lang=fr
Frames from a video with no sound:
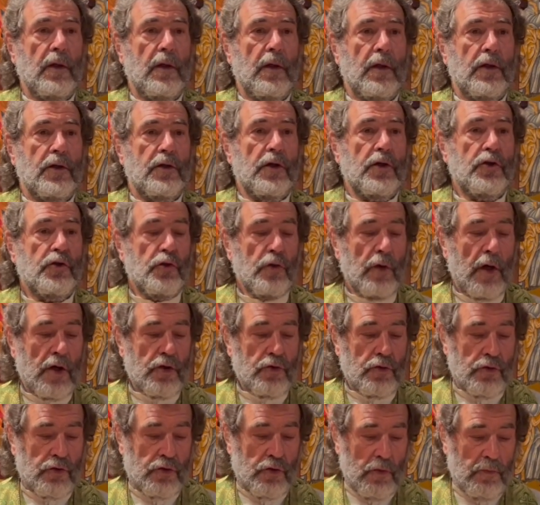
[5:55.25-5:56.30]
cherchera
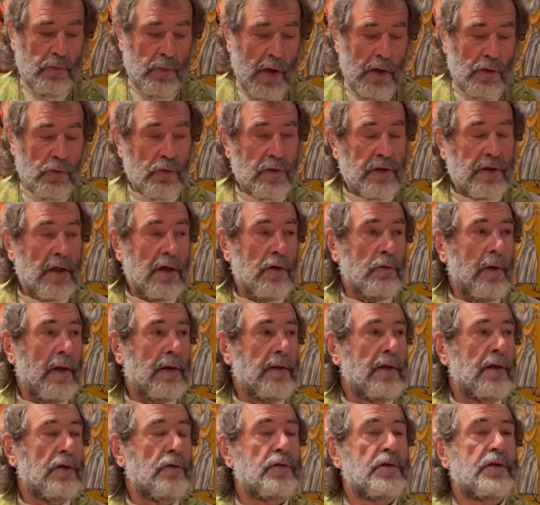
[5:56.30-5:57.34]
justement à nous
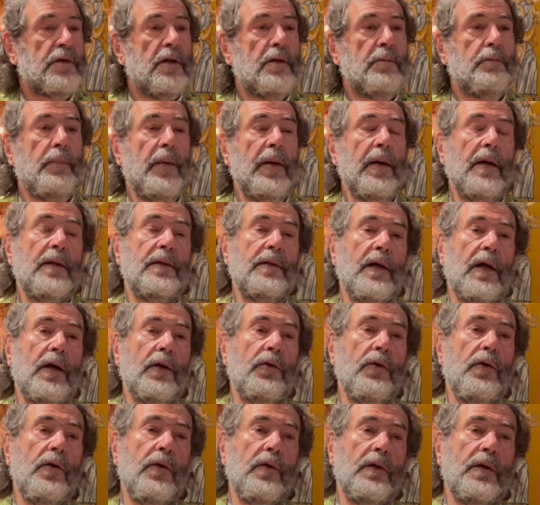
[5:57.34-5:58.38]
éloigner de cette paix
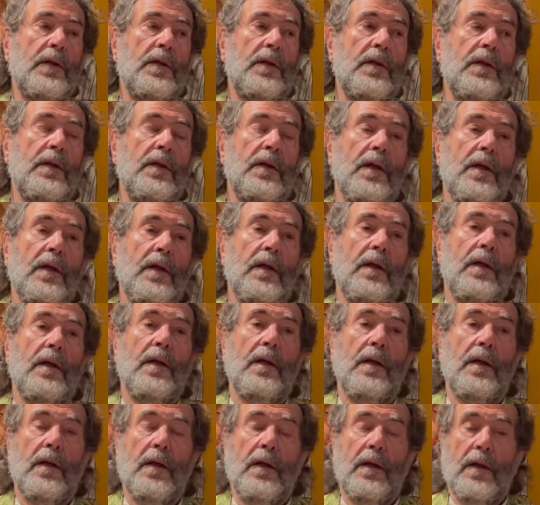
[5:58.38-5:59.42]
intérieure qui
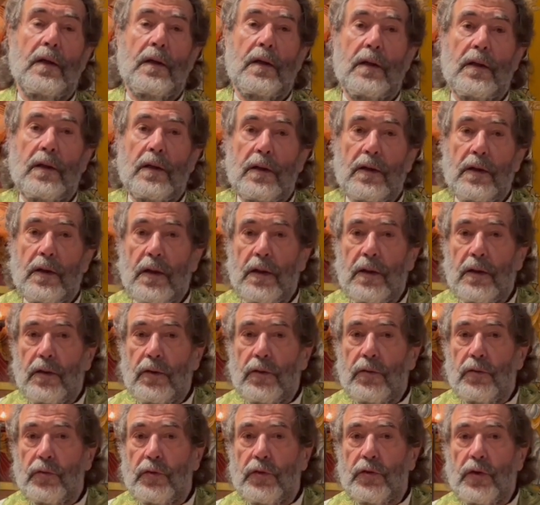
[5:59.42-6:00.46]

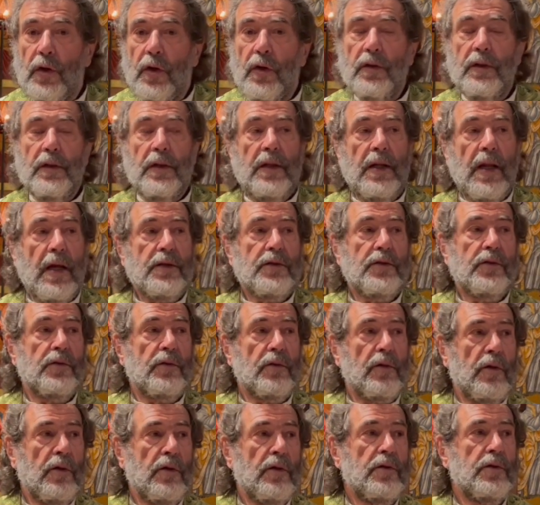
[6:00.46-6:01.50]
nous donne
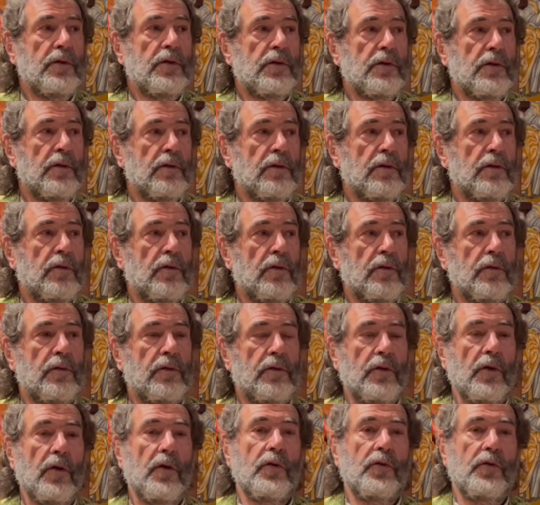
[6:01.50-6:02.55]
l'assurance que
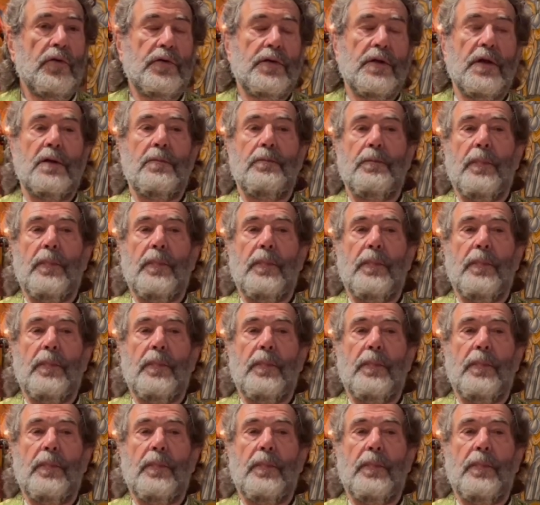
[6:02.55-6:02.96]
tant que cette